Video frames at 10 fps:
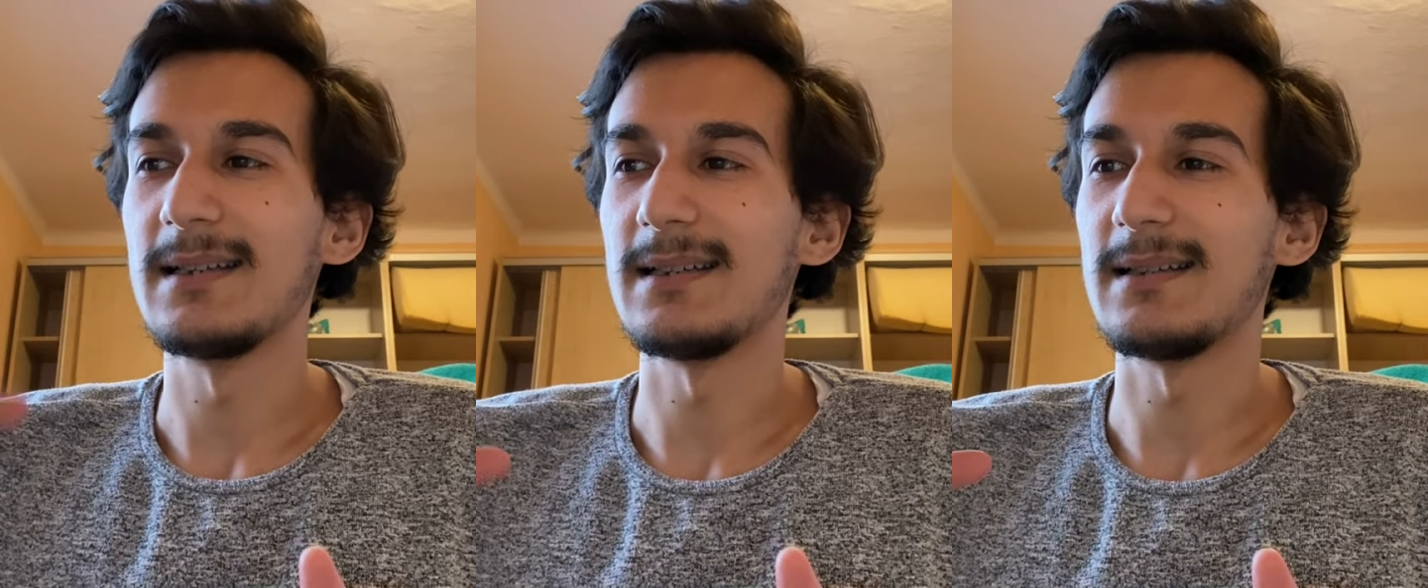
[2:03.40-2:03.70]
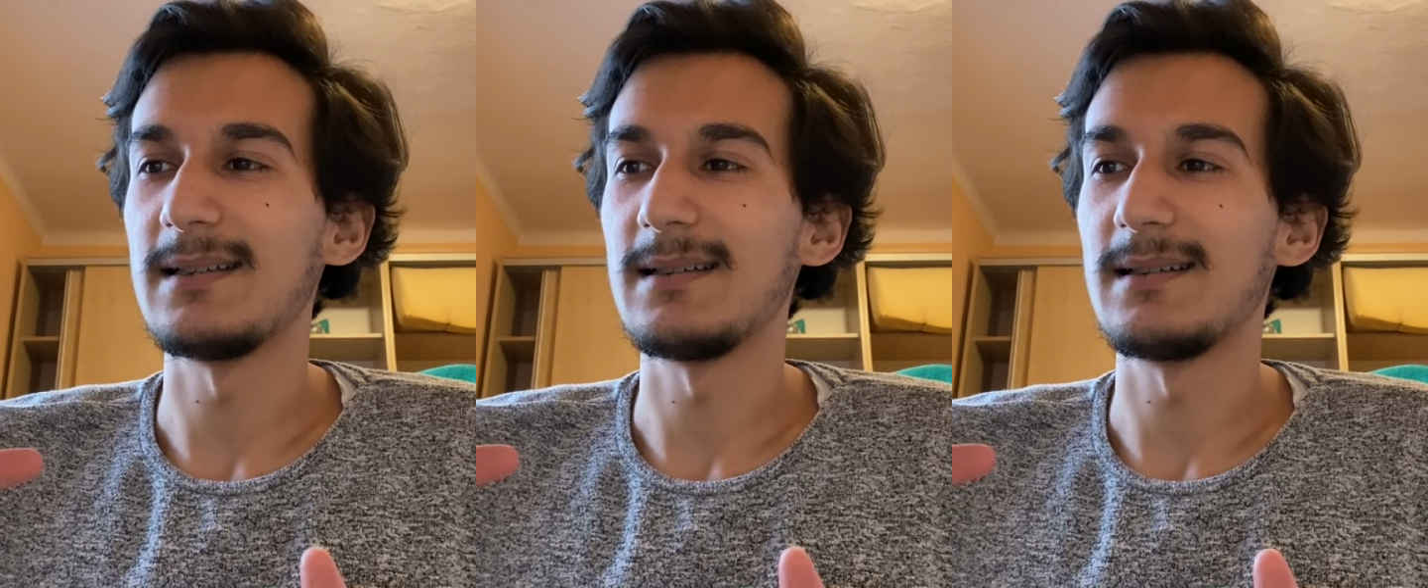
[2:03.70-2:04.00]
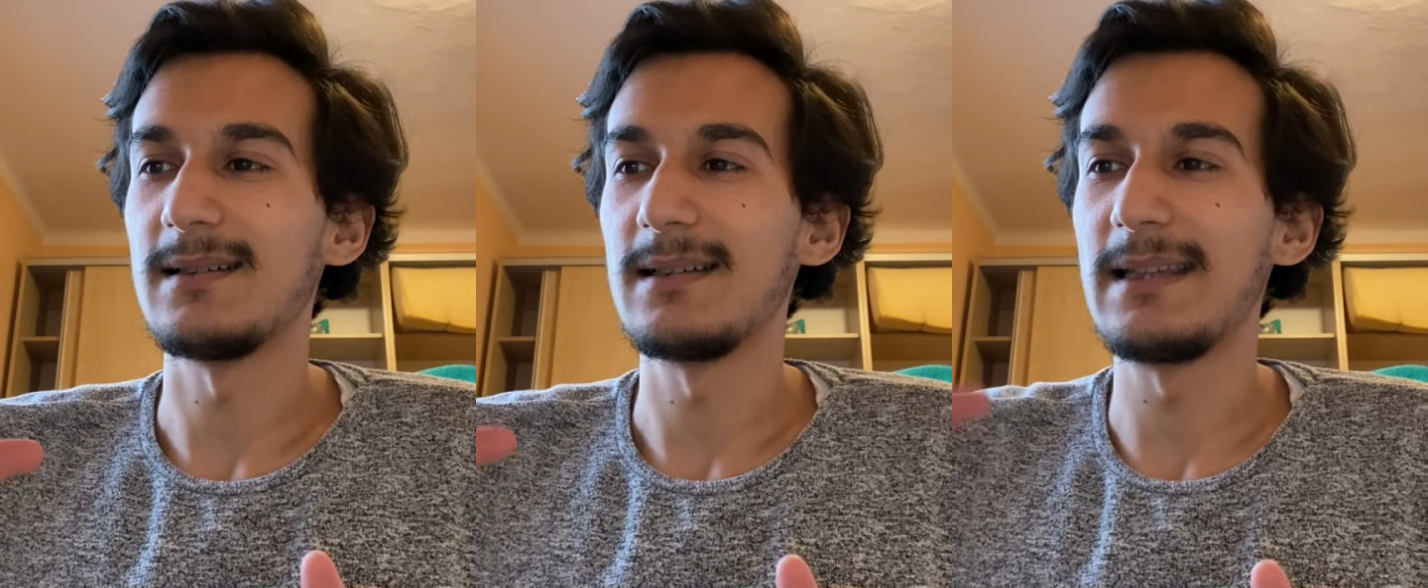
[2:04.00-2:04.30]

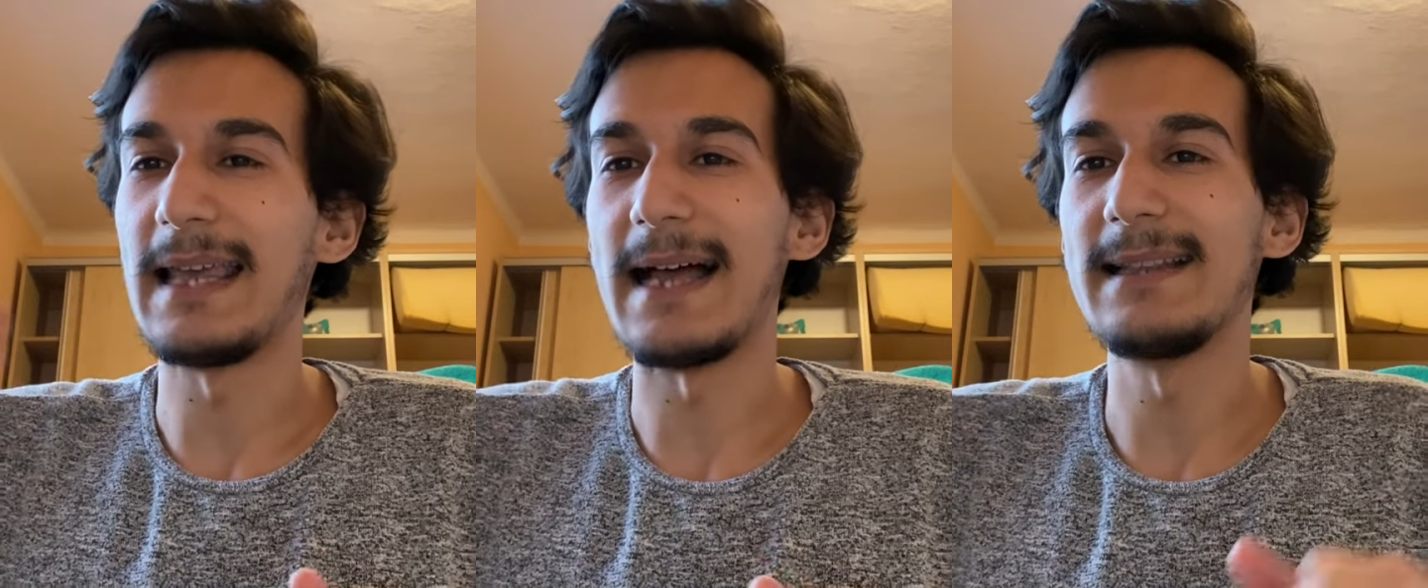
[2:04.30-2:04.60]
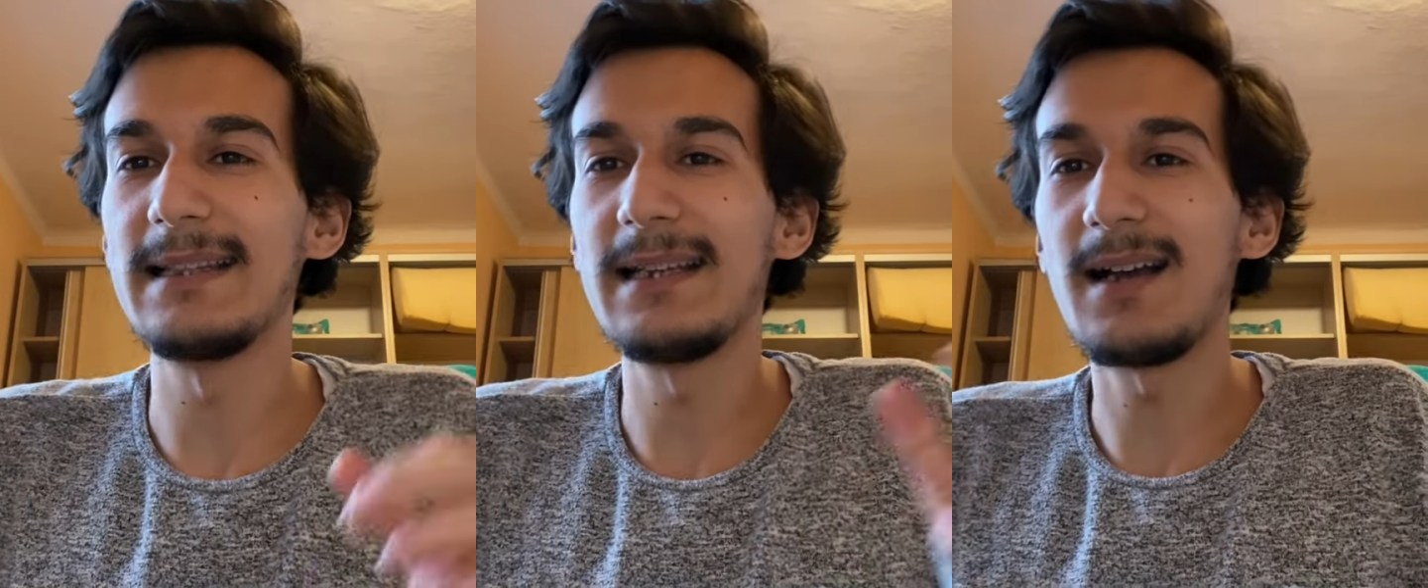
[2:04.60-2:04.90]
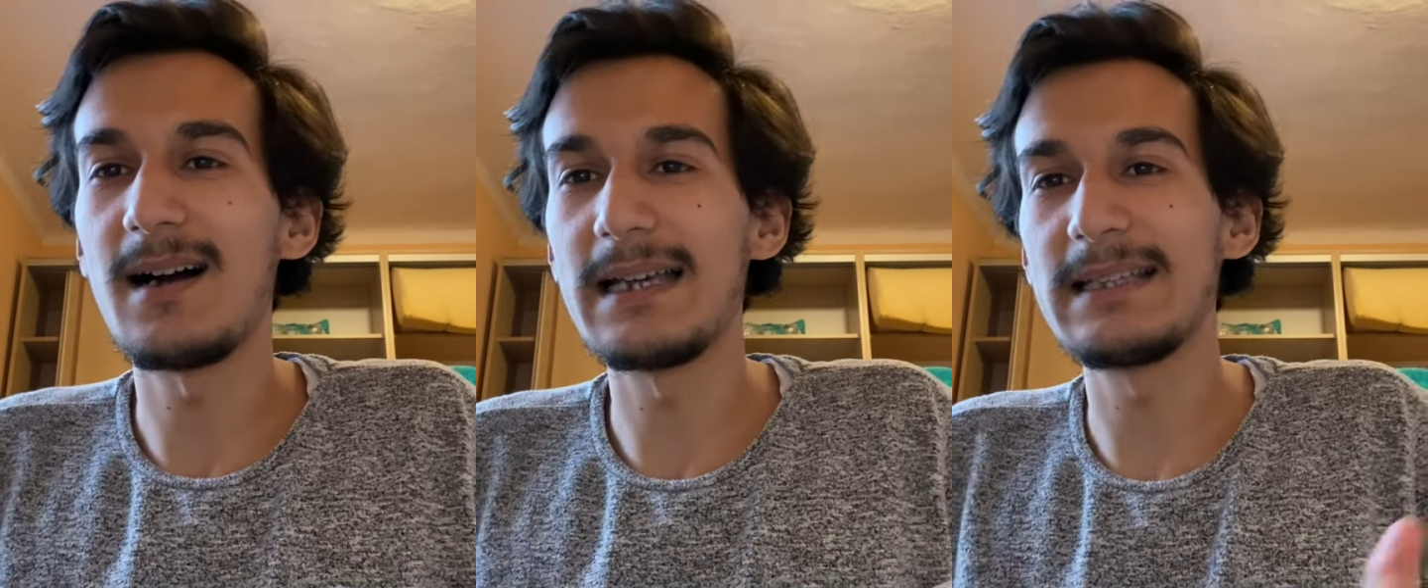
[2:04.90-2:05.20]
e, kendine
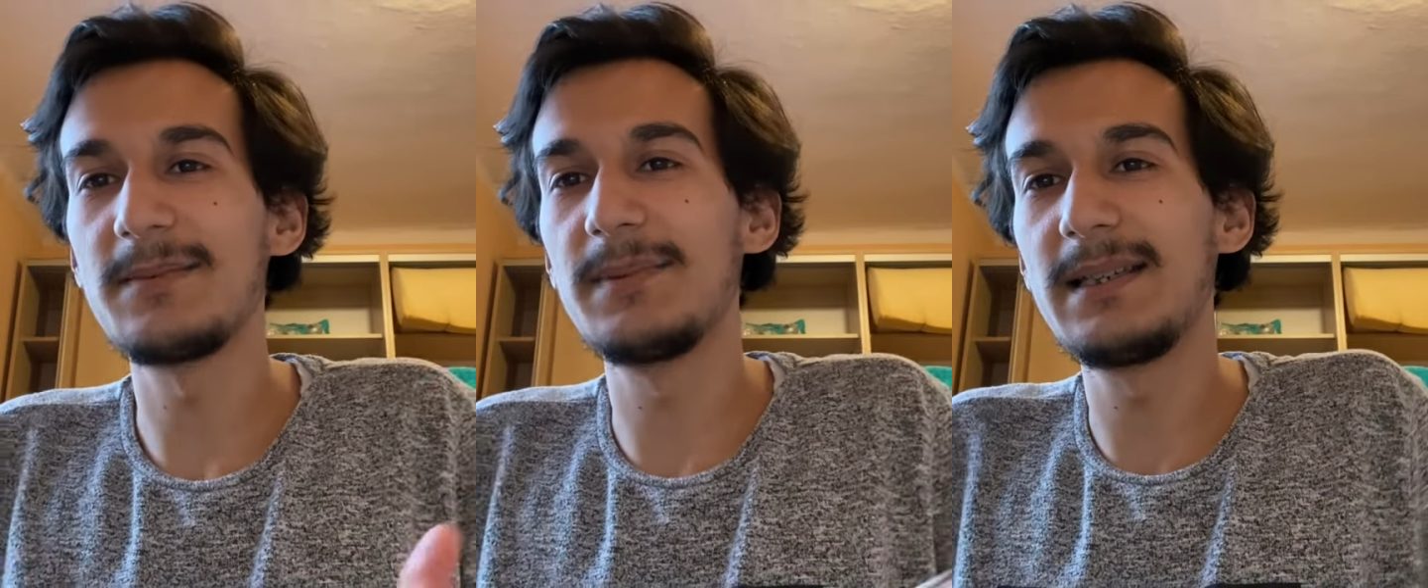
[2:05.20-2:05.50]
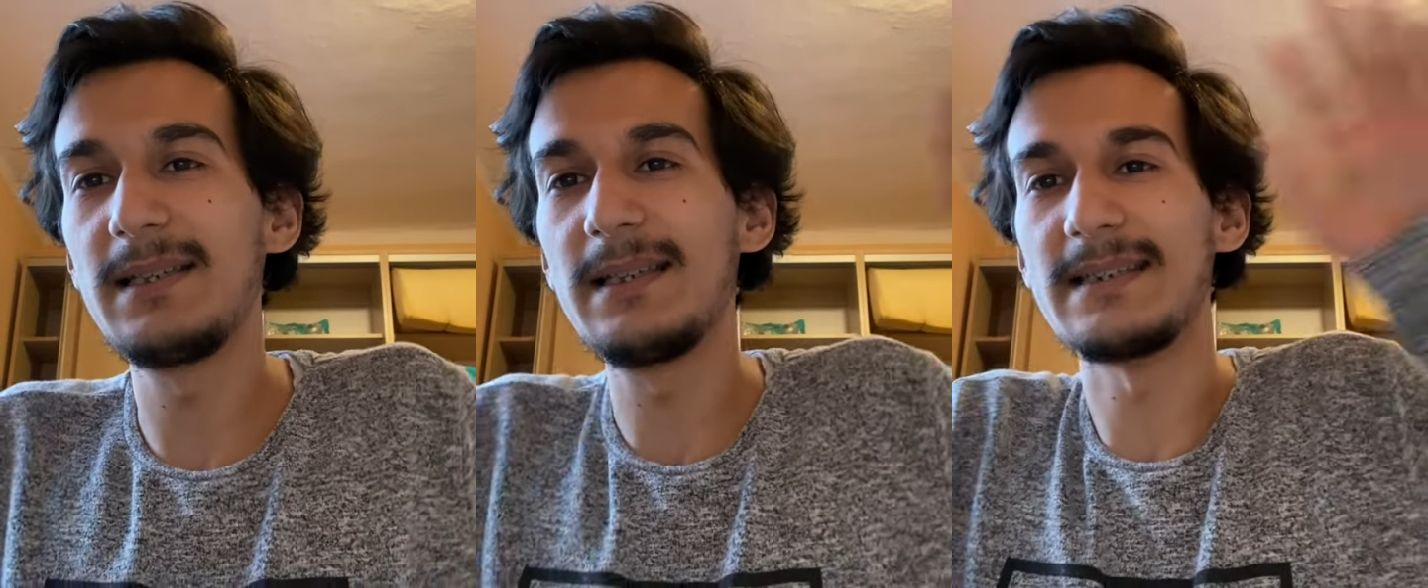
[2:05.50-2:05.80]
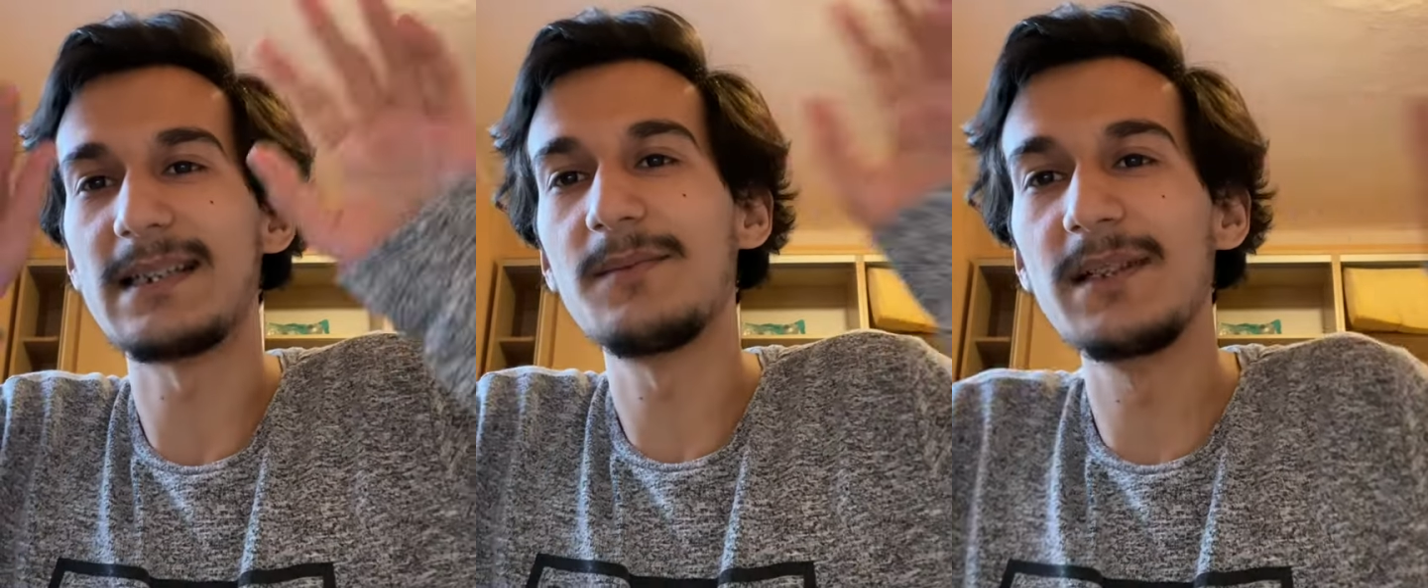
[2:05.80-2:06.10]
ait bir
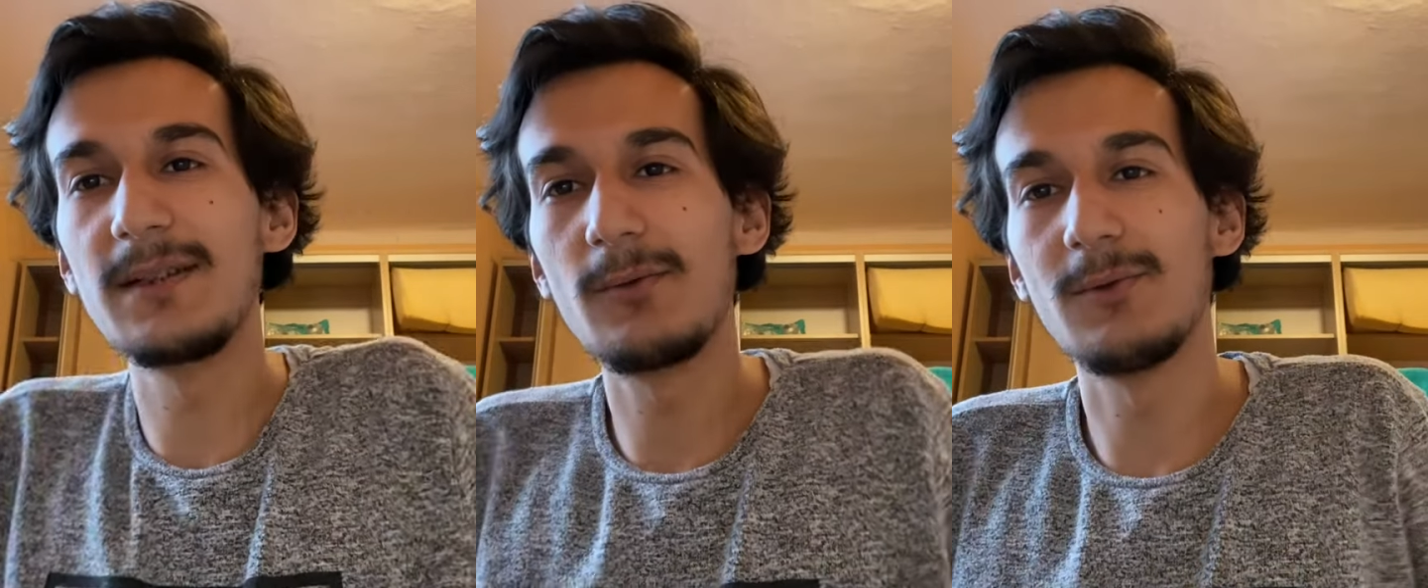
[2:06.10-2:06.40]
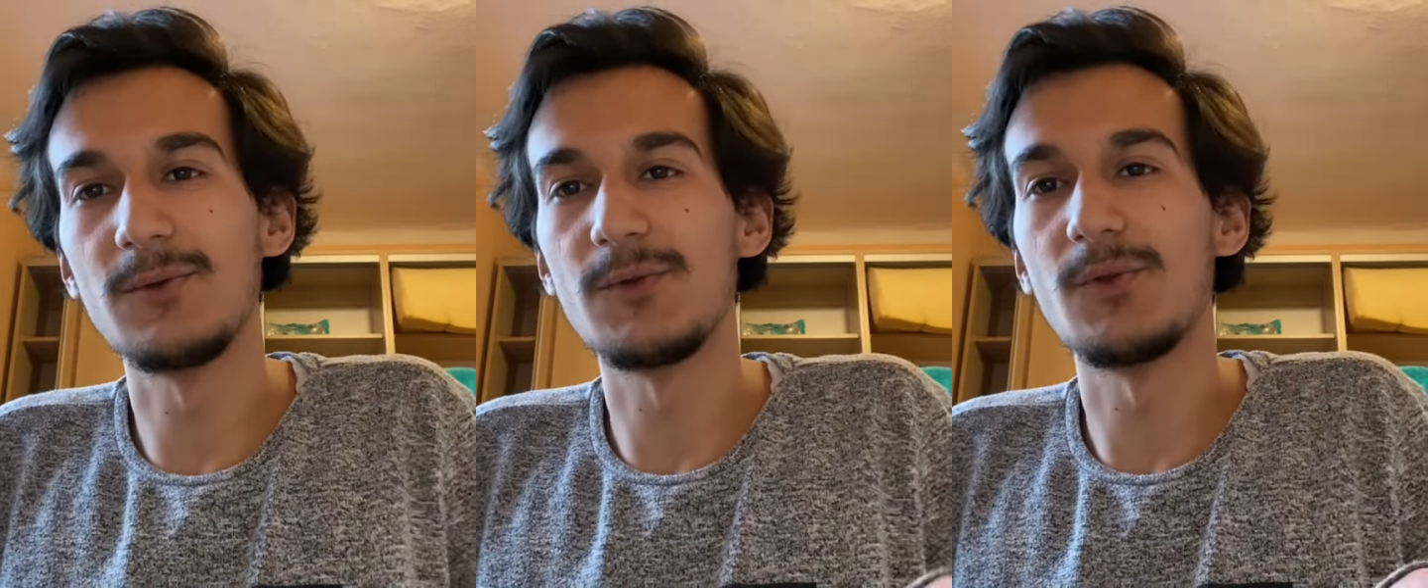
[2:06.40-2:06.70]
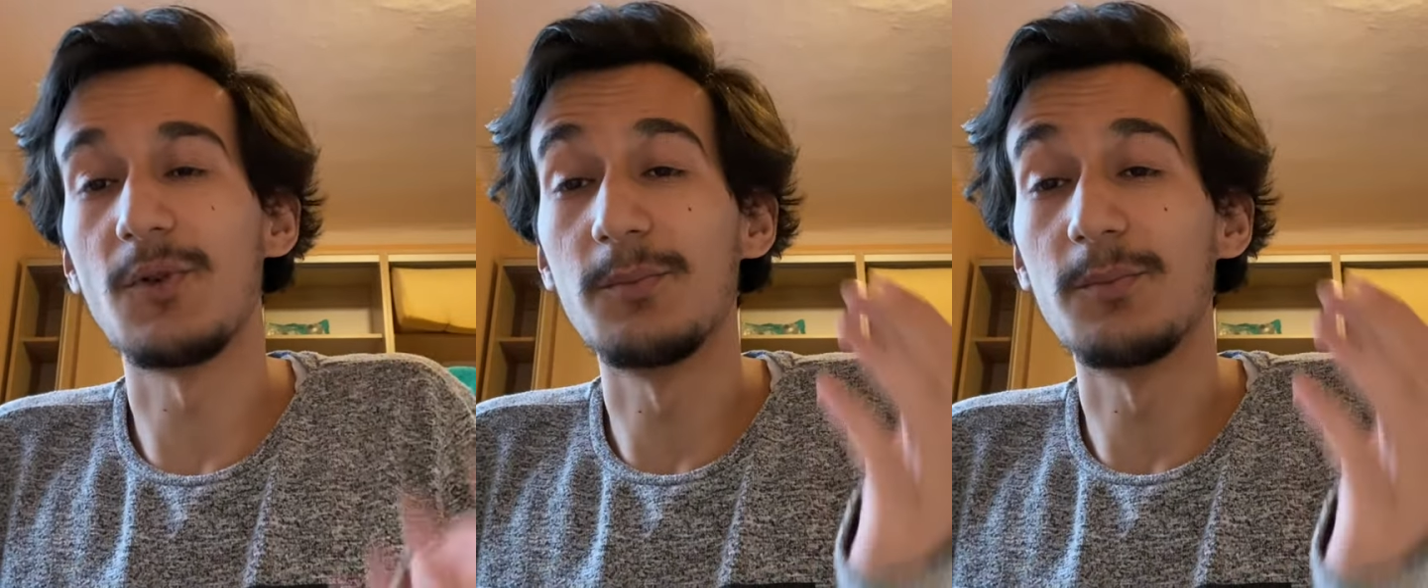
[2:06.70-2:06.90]
yaşam alanı oluşturuyor.